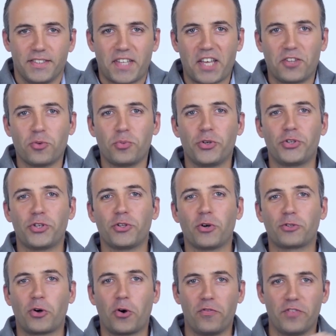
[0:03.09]

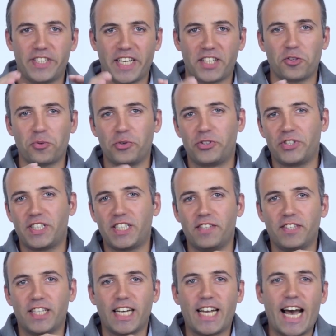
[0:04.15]
Teknobiyotik.com ve Teknobiyotik
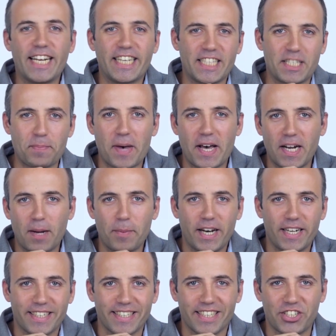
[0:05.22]
TV'den herkese merhaba
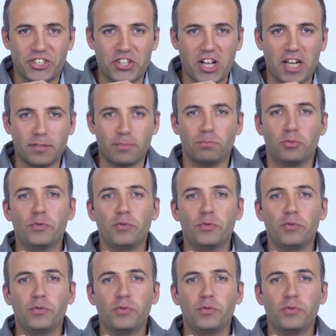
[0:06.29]
arkadaşlar.